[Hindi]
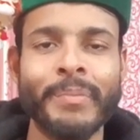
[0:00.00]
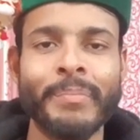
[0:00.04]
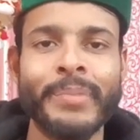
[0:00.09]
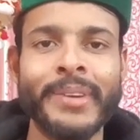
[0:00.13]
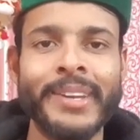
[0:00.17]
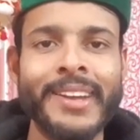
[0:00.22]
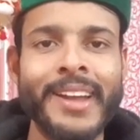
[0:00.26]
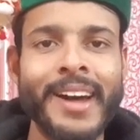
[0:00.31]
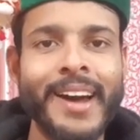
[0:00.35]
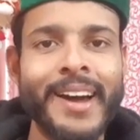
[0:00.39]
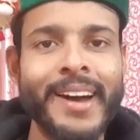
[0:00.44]

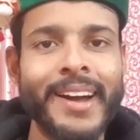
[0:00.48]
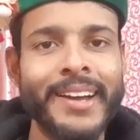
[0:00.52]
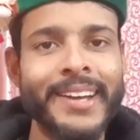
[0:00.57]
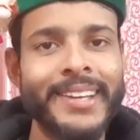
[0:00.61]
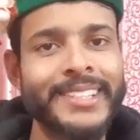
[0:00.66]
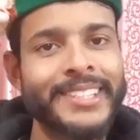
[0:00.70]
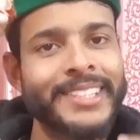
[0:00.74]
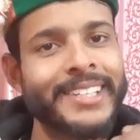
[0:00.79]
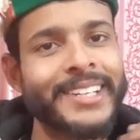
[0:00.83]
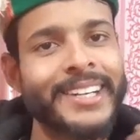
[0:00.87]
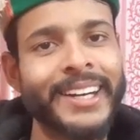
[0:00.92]
बिना
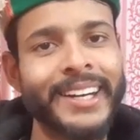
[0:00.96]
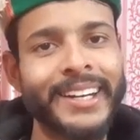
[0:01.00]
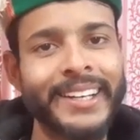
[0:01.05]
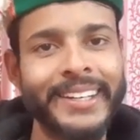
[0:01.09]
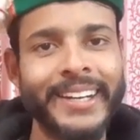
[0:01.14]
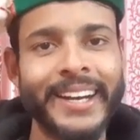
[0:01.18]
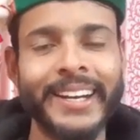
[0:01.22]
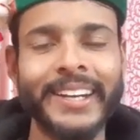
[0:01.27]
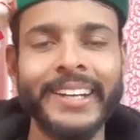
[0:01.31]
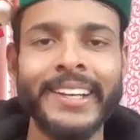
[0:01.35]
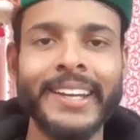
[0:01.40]
किसी
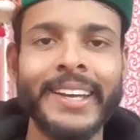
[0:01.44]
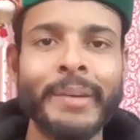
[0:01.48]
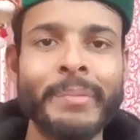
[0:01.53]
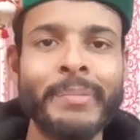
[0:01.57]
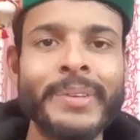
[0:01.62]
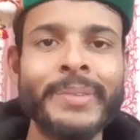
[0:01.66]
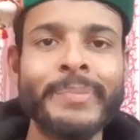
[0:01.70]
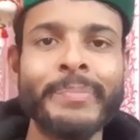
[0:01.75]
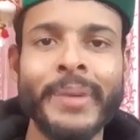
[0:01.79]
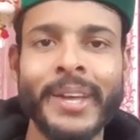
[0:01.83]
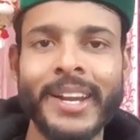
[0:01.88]
कंटेंट के
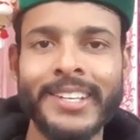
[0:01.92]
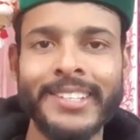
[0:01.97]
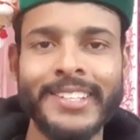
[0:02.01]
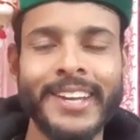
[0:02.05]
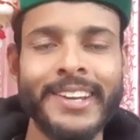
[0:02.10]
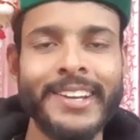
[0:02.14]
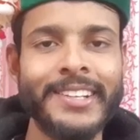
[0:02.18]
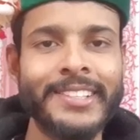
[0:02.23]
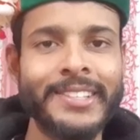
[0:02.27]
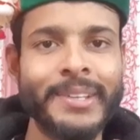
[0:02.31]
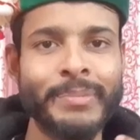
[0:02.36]
भी मेरा
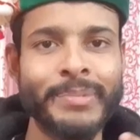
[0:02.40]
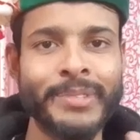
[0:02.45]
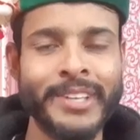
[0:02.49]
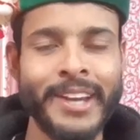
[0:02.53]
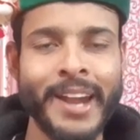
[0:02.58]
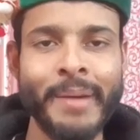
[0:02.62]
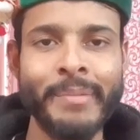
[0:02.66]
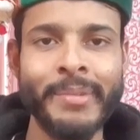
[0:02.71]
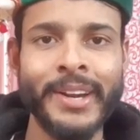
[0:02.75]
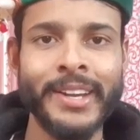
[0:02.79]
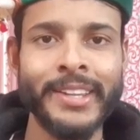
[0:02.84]
चैनल
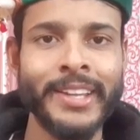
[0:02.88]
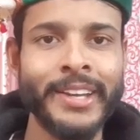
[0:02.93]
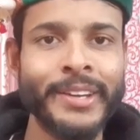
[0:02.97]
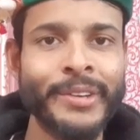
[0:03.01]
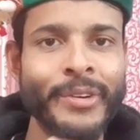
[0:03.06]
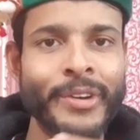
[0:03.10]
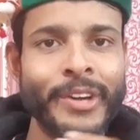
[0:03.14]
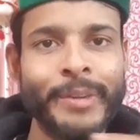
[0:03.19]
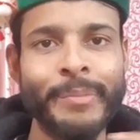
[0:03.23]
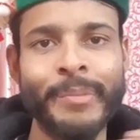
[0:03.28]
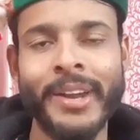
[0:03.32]
सब्सक्राइब करते
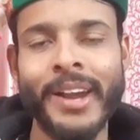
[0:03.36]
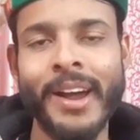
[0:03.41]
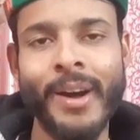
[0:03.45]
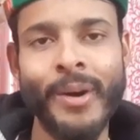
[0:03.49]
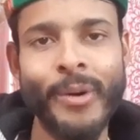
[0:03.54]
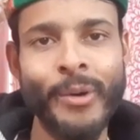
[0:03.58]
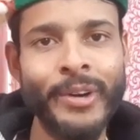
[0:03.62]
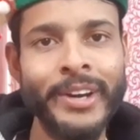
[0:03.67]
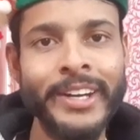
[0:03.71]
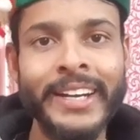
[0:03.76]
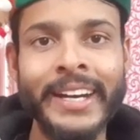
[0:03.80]
हैं क्योंकि मेरा
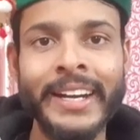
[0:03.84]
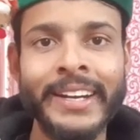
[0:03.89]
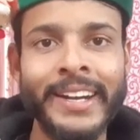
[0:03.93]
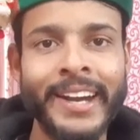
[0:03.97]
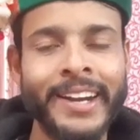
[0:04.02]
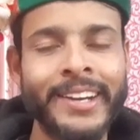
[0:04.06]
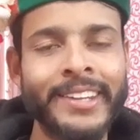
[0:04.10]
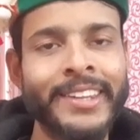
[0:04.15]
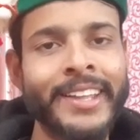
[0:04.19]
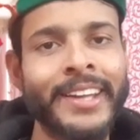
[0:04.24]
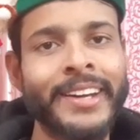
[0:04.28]
ओल्ड
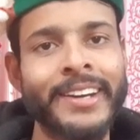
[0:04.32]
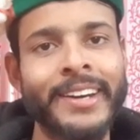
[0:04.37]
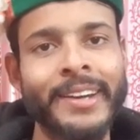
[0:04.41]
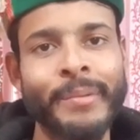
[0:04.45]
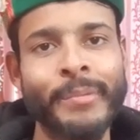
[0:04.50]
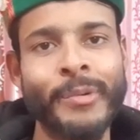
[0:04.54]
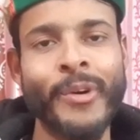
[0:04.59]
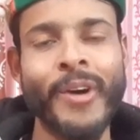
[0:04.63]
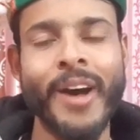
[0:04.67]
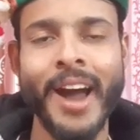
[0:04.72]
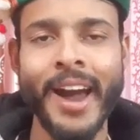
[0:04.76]
कंटेंट
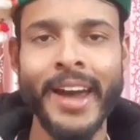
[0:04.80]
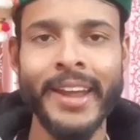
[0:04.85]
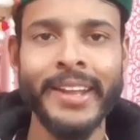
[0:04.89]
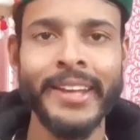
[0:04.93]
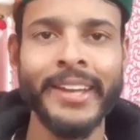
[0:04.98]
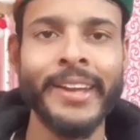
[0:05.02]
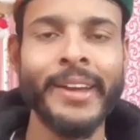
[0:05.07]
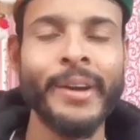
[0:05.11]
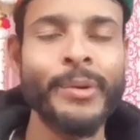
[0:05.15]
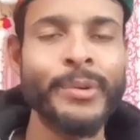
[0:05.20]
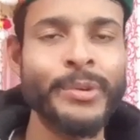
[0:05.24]
देखकर वो आ
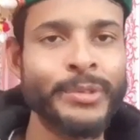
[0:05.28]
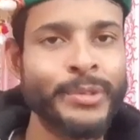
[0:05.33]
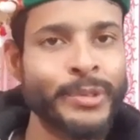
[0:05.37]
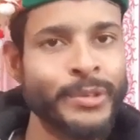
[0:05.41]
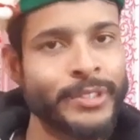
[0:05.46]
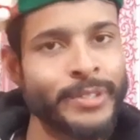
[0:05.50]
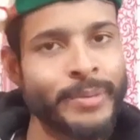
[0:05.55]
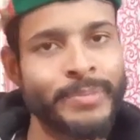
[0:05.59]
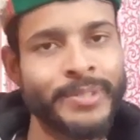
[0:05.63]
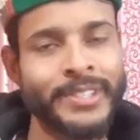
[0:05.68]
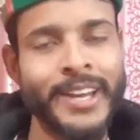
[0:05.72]
रहे हैं और
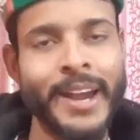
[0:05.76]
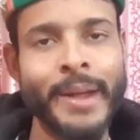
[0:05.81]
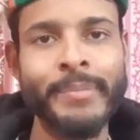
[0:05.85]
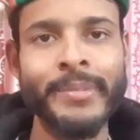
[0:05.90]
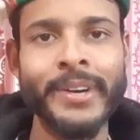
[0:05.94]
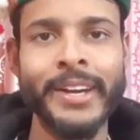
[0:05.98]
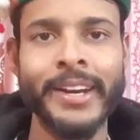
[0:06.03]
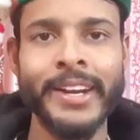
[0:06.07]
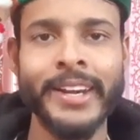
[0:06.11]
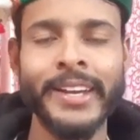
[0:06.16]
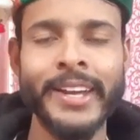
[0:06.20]
उसको
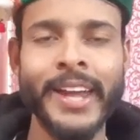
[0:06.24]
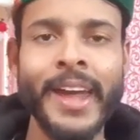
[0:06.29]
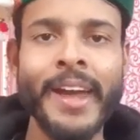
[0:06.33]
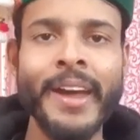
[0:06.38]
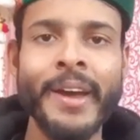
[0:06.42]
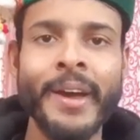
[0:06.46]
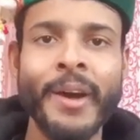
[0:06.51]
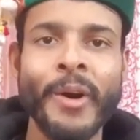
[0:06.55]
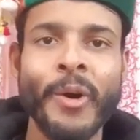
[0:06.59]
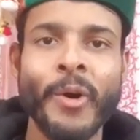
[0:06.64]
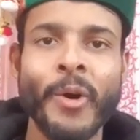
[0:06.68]
सब्सक्राइब कर रहे
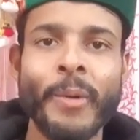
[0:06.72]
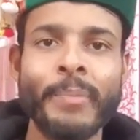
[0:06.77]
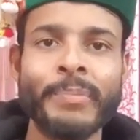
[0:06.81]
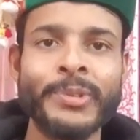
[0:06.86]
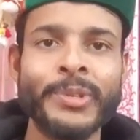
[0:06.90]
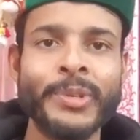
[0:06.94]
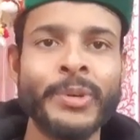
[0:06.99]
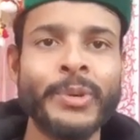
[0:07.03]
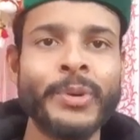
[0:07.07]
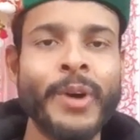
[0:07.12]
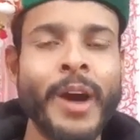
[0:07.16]
हैं होप
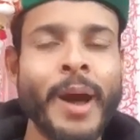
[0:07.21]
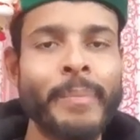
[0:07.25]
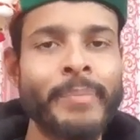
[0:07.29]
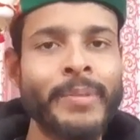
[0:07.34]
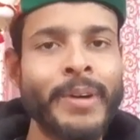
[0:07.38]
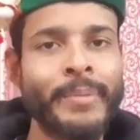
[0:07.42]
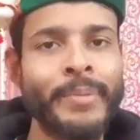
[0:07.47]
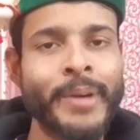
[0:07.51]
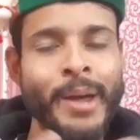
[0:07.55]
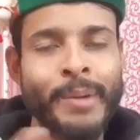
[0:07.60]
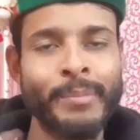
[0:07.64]
सो
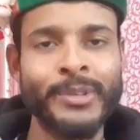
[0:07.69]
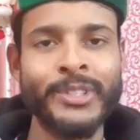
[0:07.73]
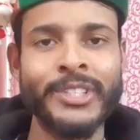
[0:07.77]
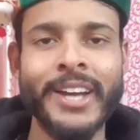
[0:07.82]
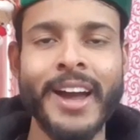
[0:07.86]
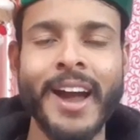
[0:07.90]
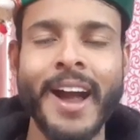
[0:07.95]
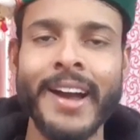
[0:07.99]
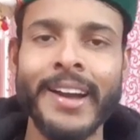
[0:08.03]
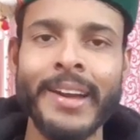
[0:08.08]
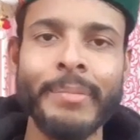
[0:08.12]
आपका प्यार
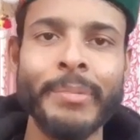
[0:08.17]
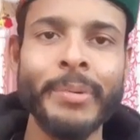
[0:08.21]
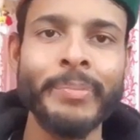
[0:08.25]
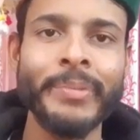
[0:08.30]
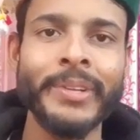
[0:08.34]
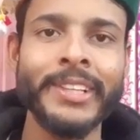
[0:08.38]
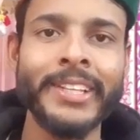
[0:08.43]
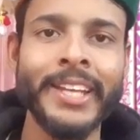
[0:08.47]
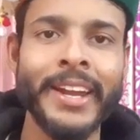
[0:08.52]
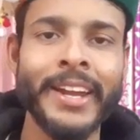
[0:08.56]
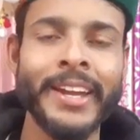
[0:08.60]
मुझे आगे भी
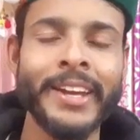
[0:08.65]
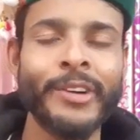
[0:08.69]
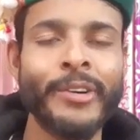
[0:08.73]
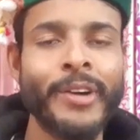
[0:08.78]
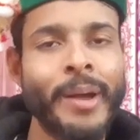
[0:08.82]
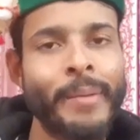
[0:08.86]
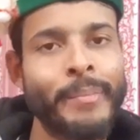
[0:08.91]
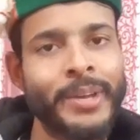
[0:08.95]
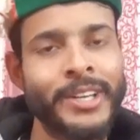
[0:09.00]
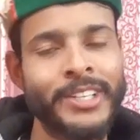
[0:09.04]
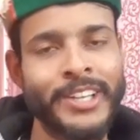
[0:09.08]
मिलता रहेगा
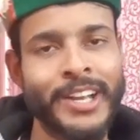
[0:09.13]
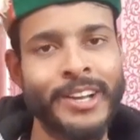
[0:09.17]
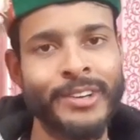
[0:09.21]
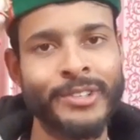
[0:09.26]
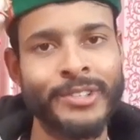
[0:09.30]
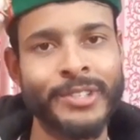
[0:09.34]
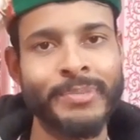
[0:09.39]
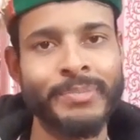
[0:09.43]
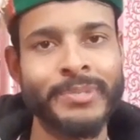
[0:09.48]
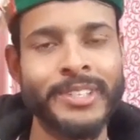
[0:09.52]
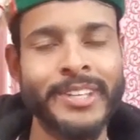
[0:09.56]
और आप मेरे चैनल
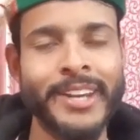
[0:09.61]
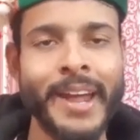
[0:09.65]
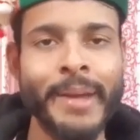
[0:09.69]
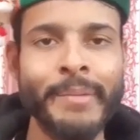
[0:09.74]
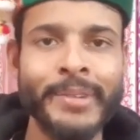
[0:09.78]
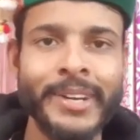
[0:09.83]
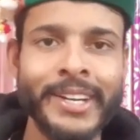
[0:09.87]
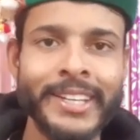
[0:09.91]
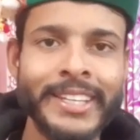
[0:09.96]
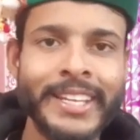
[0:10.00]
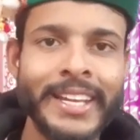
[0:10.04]
को
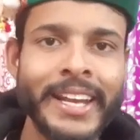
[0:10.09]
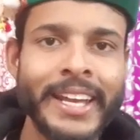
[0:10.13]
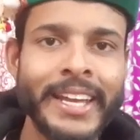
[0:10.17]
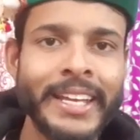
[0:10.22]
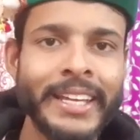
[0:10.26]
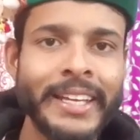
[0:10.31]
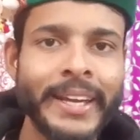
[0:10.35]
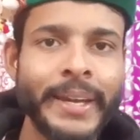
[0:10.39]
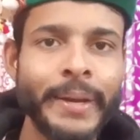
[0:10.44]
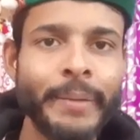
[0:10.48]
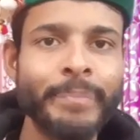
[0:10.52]
सब्सक्राइब करते
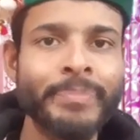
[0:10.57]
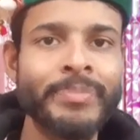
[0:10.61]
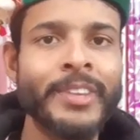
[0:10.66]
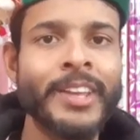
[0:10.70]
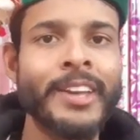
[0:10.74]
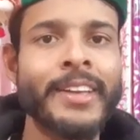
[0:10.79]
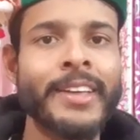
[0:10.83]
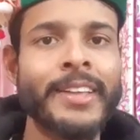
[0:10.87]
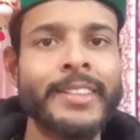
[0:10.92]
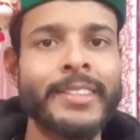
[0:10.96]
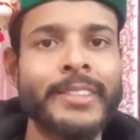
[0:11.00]
रहेंगे
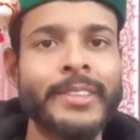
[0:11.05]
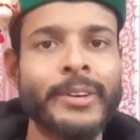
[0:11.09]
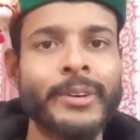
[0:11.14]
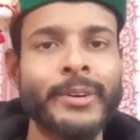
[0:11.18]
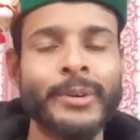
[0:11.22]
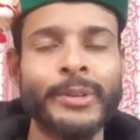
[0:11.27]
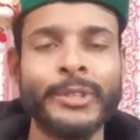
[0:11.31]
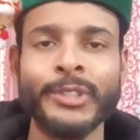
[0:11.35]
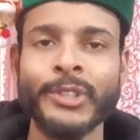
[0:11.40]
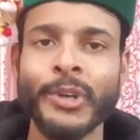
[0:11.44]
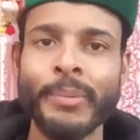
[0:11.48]

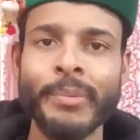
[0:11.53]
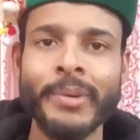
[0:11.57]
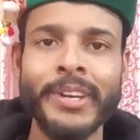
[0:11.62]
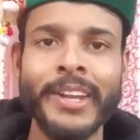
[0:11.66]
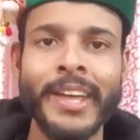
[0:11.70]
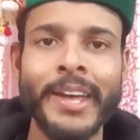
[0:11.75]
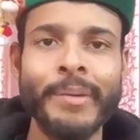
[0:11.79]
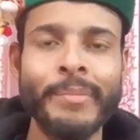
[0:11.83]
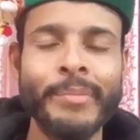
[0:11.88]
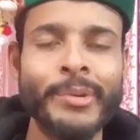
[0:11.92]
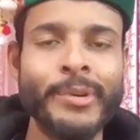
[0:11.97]
तो जो भी
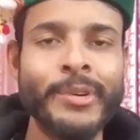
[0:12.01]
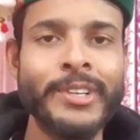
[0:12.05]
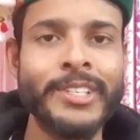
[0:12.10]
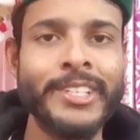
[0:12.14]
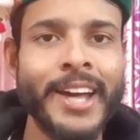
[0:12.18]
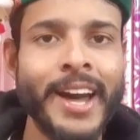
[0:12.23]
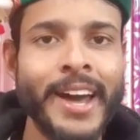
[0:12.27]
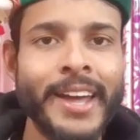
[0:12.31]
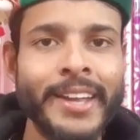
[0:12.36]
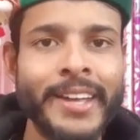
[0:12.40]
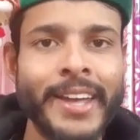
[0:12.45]
नए
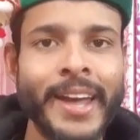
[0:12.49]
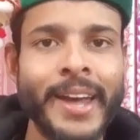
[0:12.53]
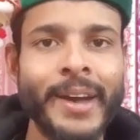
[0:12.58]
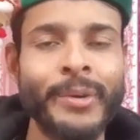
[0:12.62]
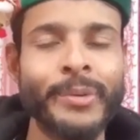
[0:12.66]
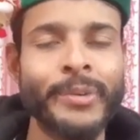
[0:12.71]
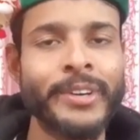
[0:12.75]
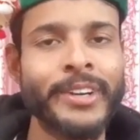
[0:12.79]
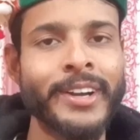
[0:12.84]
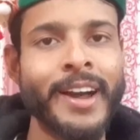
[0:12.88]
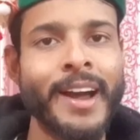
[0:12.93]
व्यूअर्स आ रहे
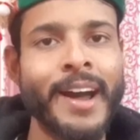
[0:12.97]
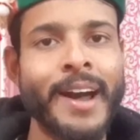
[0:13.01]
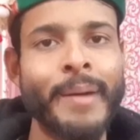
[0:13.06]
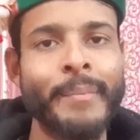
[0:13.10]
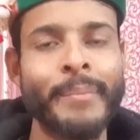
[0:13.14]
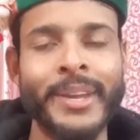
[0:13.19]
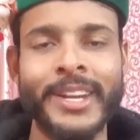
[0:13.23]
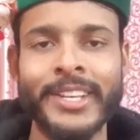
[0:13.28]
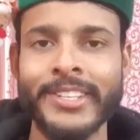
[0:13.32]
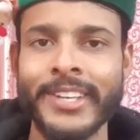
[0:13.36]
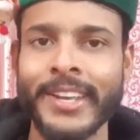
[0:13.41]
हैं उनका
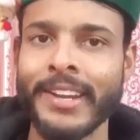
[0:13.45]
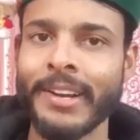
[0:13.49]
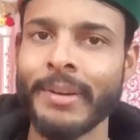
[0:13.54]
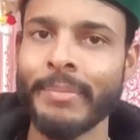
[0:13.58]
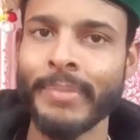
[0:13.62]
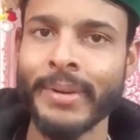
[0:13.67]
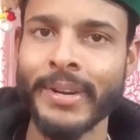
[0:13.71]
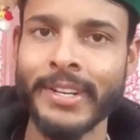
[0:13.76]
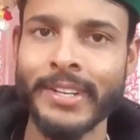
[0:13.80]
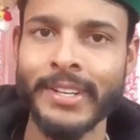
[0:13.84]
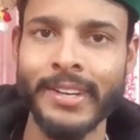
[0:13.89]
मेरे चैनल
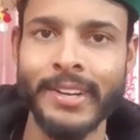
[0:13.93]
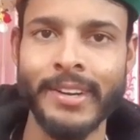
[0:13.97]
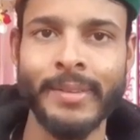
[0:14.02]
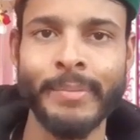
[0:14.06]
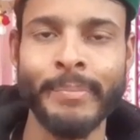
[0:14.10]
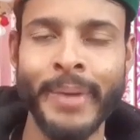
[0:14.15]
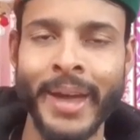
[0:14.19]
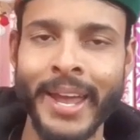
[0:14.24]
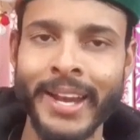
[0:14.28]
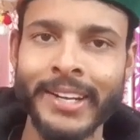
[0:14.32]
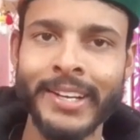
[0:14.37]
पर
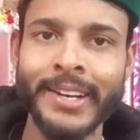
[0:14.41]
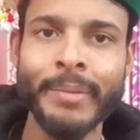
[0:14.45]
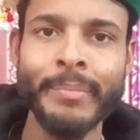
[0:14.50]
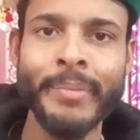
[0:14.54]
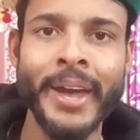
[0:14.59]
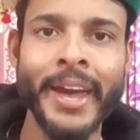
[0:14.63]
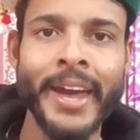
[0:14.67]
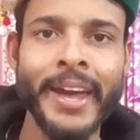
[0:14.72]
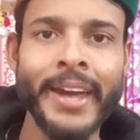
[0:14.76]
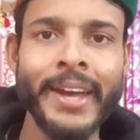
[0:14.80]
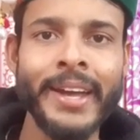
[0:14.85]
वेलकम
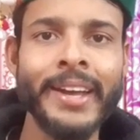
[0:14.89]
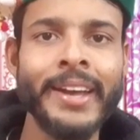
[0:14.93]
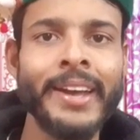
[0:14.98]
है